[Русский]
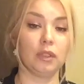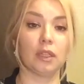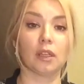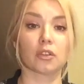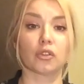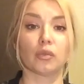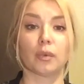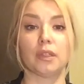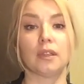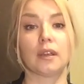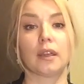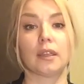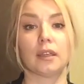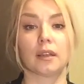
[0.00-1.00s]
Не должно быть
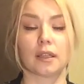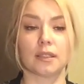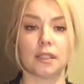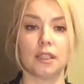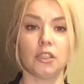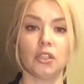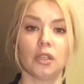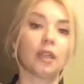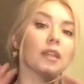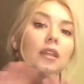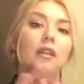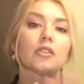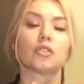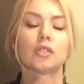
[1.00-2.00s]
никаких различий,
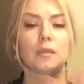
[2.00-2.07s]
это должно